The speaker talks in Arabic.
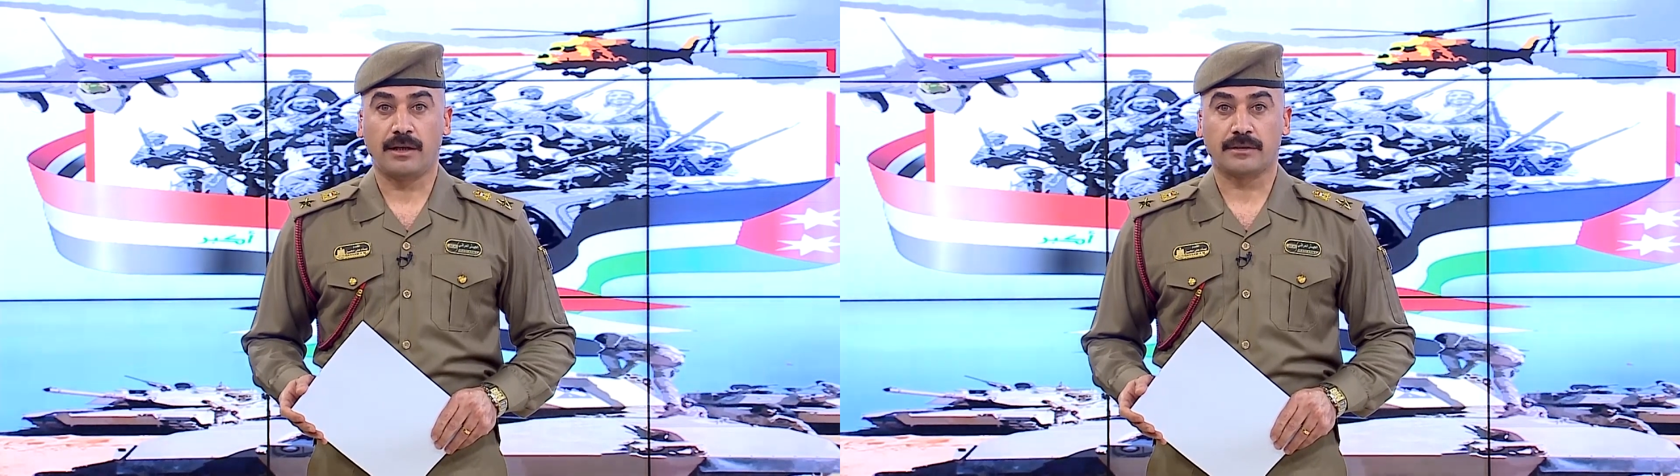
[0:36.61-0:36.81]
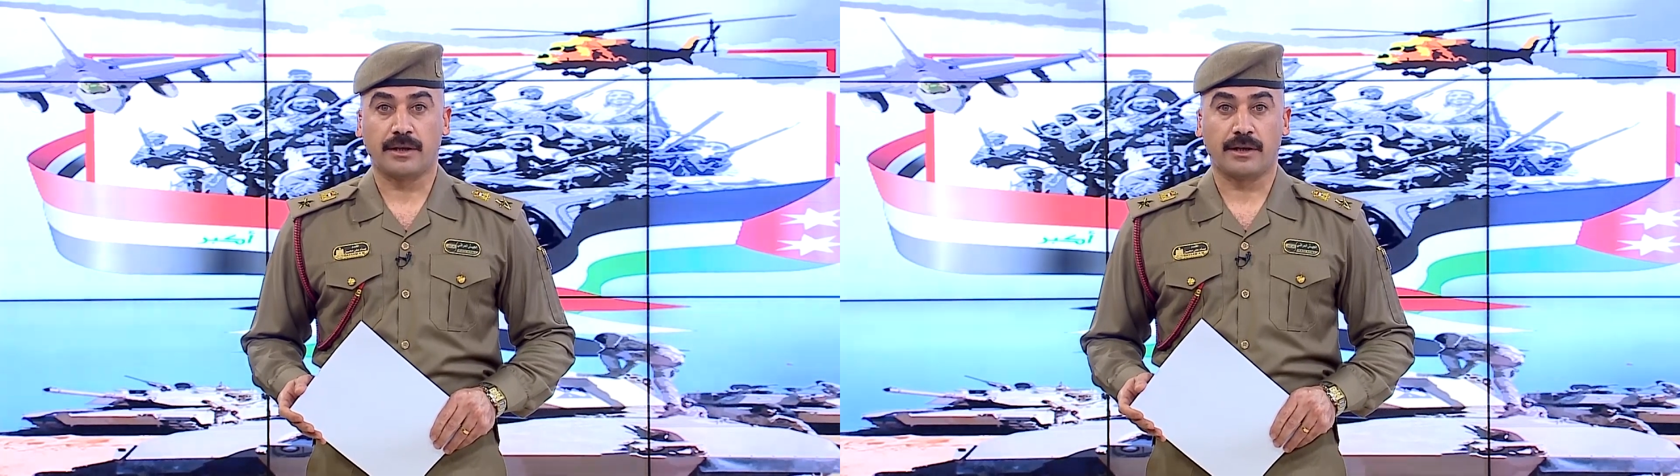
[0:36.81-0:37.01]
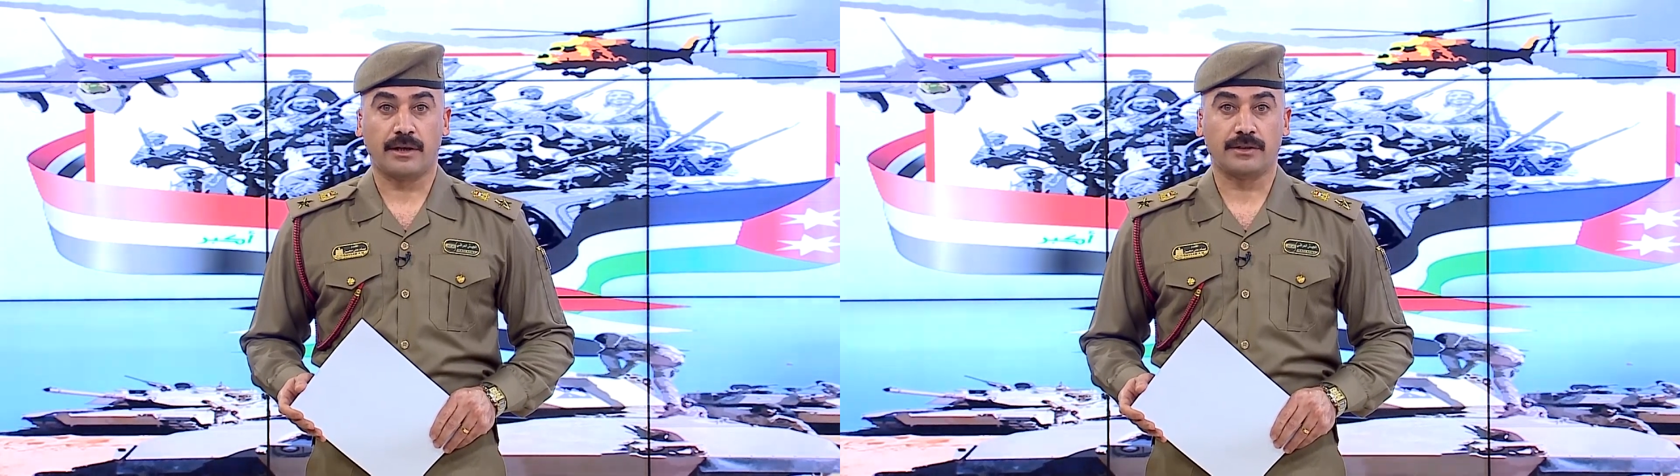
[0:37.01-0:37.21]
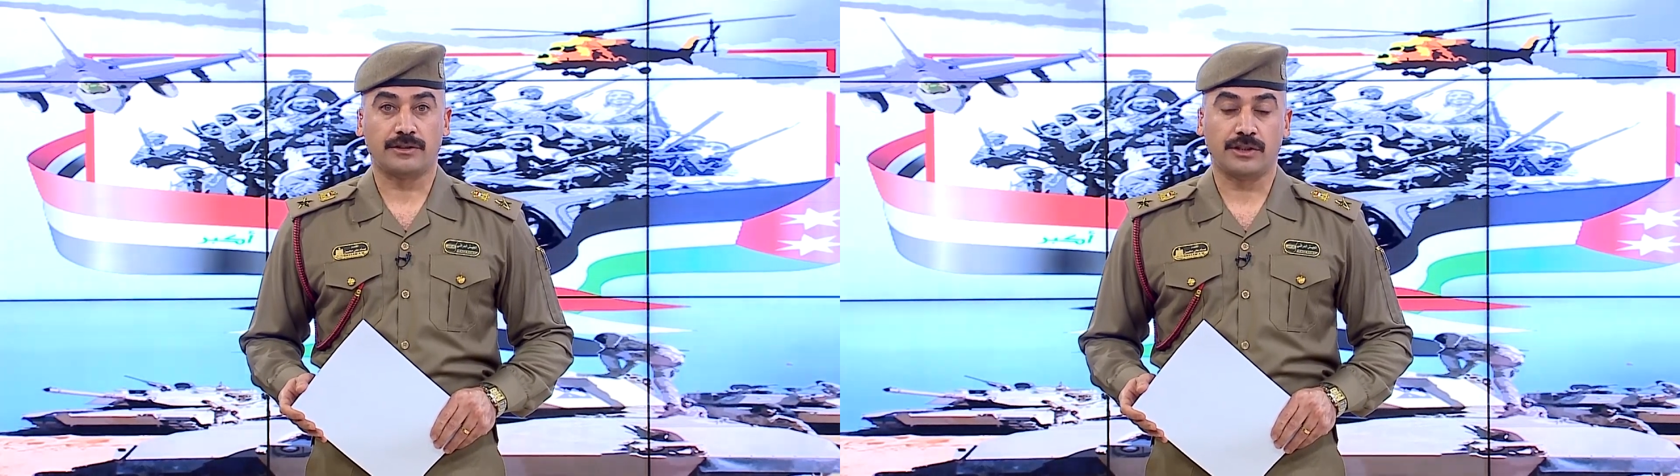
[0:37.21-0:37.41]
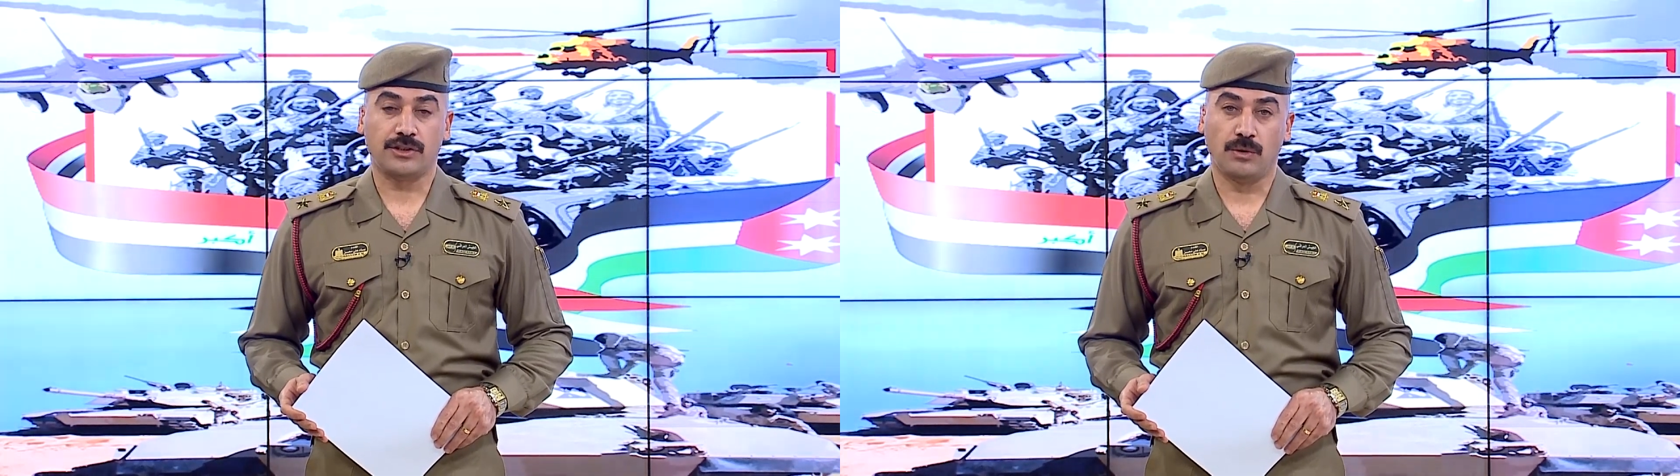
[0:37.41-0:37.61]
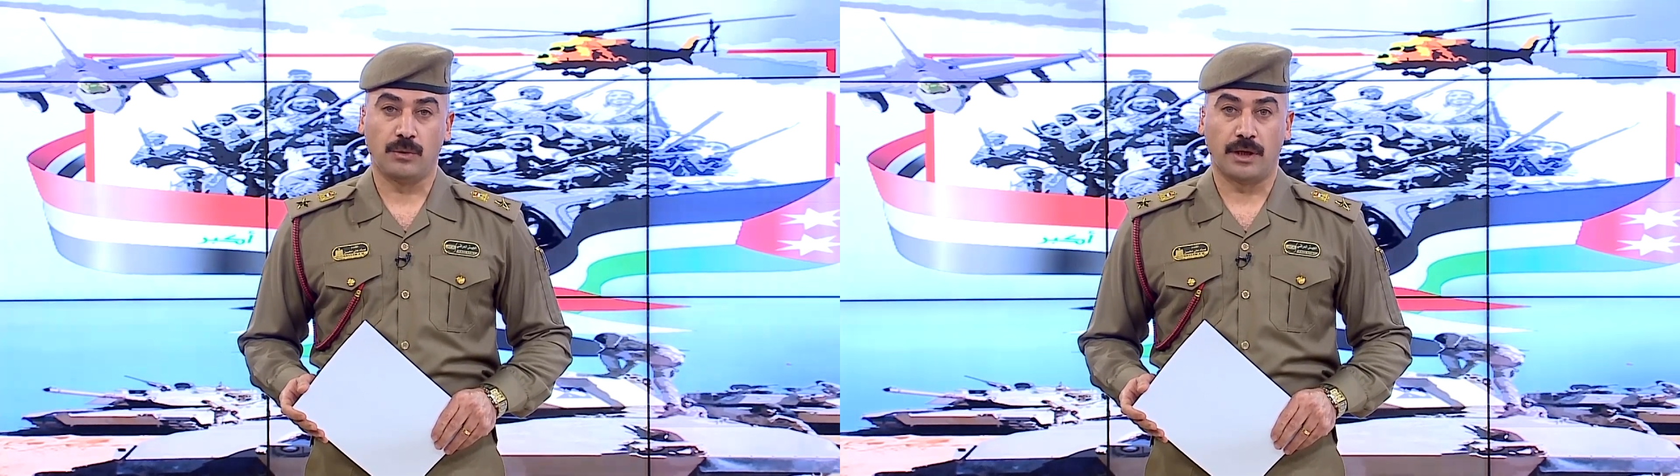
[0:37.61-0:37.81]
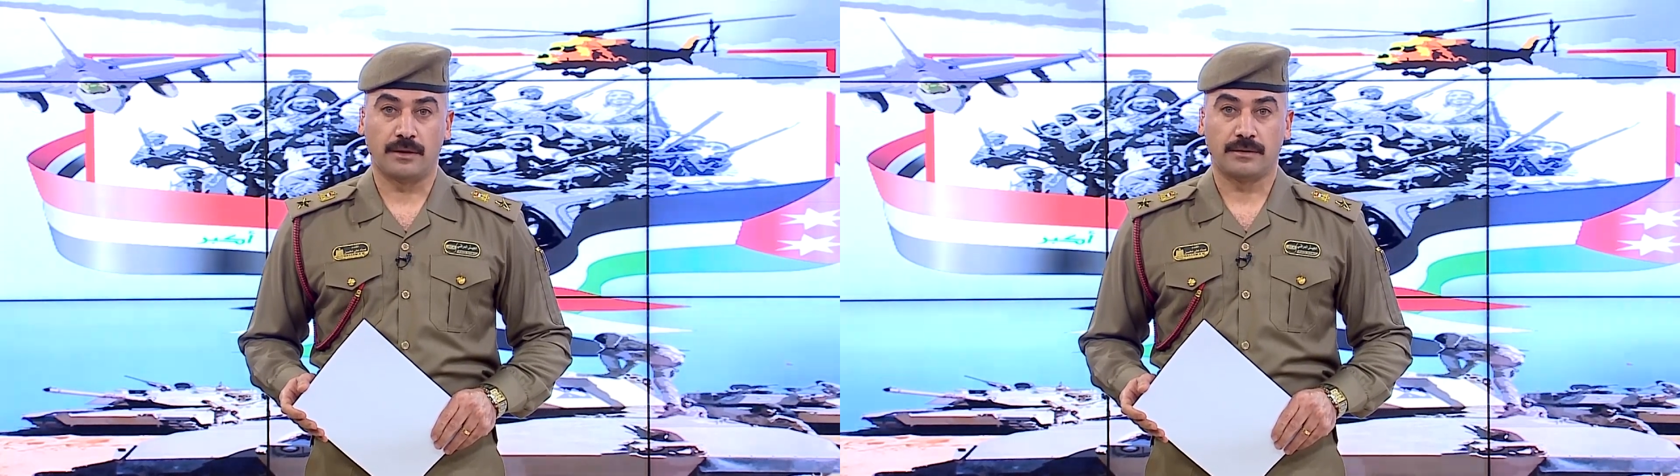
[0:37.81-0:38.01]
طيران الجيش الأولى